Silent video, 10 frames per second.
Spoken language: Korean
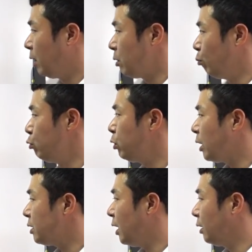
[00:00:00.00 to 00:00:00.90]
그래서
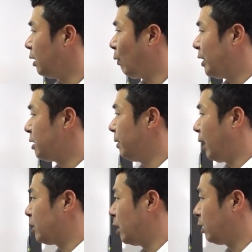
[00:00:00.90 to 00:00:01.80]
무주택자들이 관심을
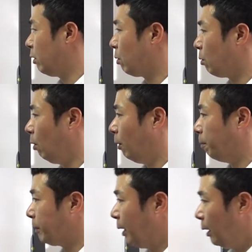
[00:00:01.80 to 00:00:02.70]
가져야 되는
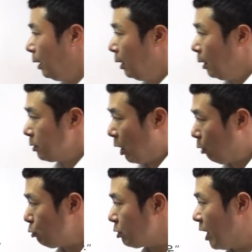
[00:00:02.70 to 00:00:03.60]
거고,
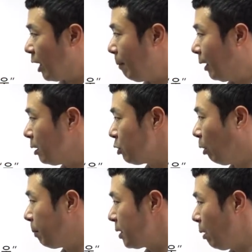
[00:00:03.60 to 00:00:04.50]
재건축, 재개발 등
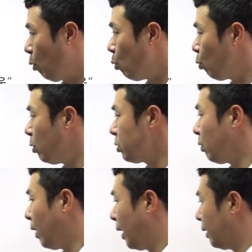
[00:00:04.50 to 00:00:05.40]
정비사업
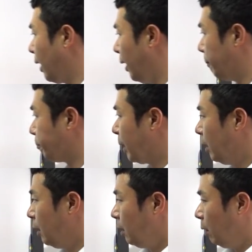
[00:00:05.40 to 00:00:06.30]
공공성 강화인데
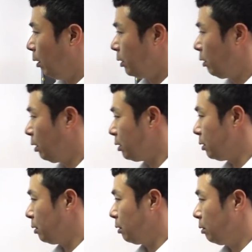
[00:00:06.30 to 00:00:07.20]
어,
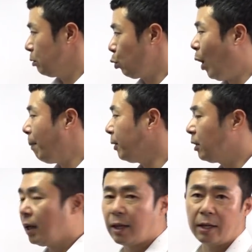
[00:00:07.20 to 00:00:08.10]
이거는
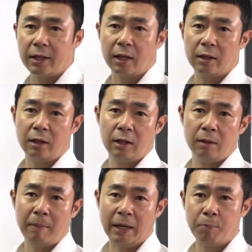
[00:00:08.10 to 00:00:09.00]
조합원들에 대한
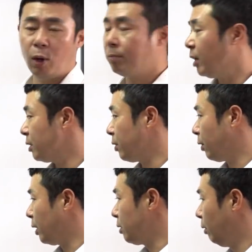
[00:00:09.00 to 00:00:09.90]
얘기들이 많이 포함되어 있어요.
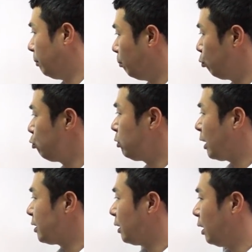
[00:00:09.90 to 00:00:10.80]
그래서
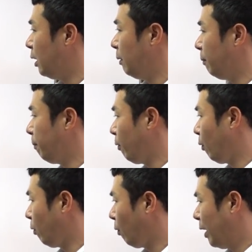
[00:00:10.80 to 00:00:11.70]
무주택자들이
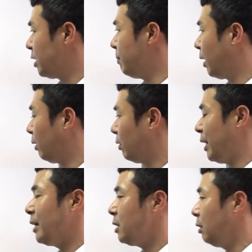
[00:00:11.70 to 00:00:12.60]
관심을 갖는 건
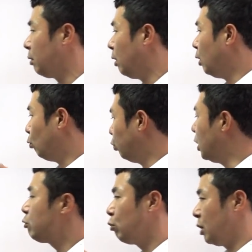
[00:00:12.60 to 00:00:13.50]
사실은
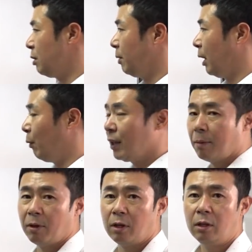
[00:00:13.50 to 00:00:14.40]
운일 수도 있습니다.
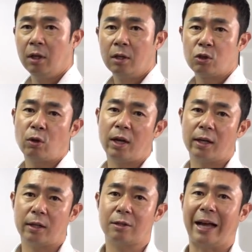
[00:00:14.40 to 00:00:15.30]
왜냐면은
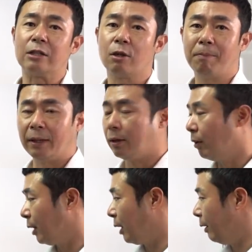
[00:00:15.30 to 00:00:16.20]
청약에 대해서 당첨받는
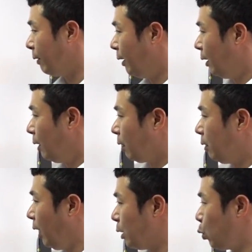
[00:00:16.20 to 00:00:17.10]
거니까.
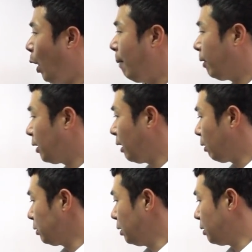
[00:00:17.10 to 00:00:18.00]
근데 조합원이 되는
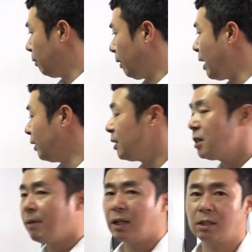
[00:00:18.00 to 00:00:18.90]
것은 내
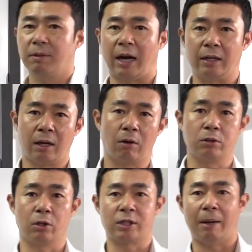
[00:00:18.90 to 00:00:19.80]
의지만 있으면 가능한
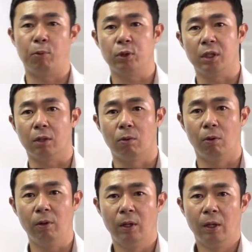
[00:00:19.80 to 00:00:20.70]
거죠. 자본이
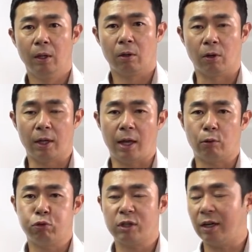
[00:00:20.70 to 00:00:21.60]
있고 거기에 내가
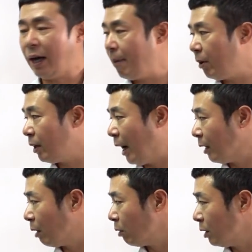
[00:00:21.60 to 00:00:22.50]
투자를 하면은
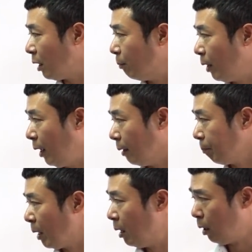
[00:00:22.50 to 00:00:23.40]
가능한 거기 때문에
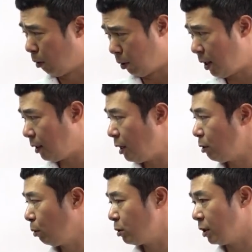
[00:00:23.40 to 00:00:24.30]
거기에
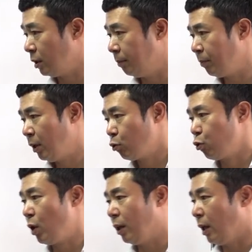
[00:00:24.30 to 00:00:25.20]
대해서도 지금
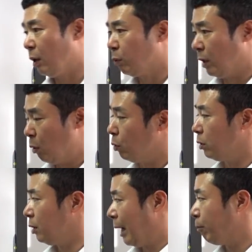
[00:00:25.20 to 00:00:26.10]
중요한 내용,
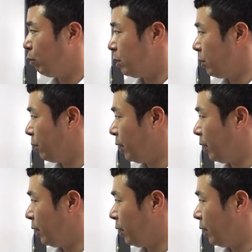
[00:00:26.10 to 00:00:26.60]
내용들을 담고 있어요.